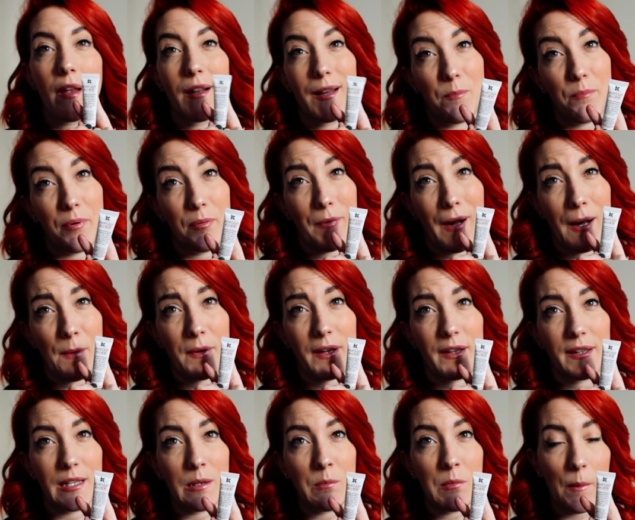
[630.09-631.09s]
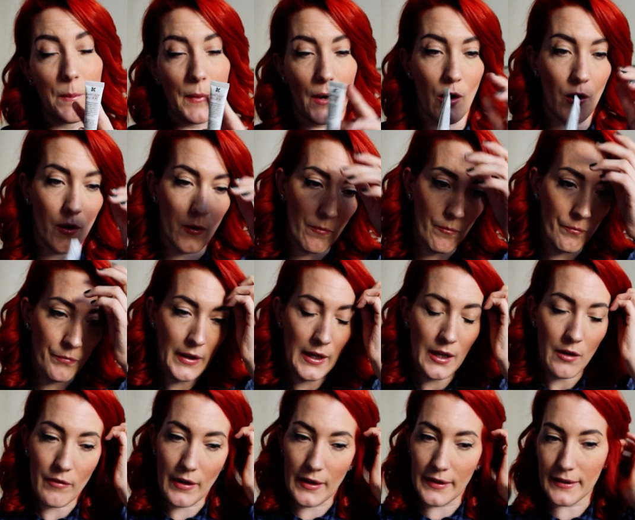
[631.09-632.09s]
Lip Balm kann ich immer brauchen,
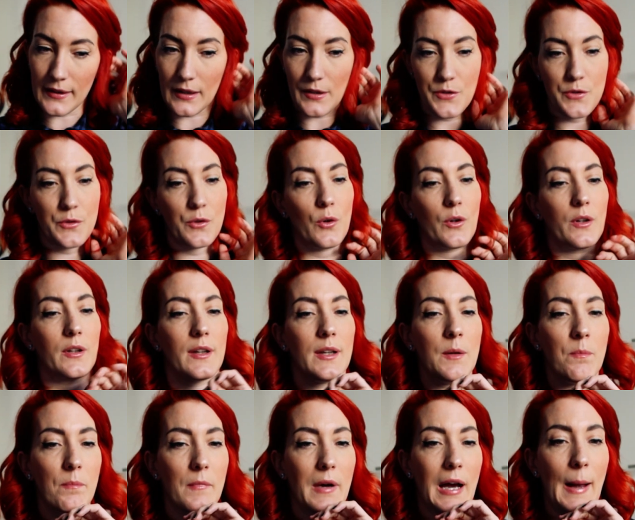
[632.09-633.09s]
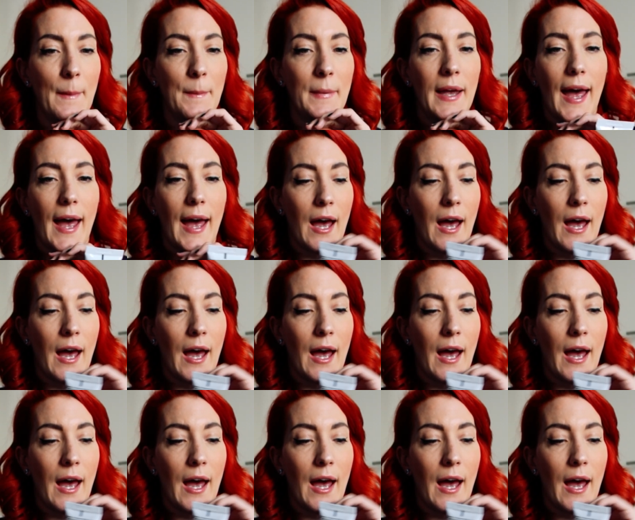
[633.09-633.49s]
weil ich gerade so trockene Lippen habe.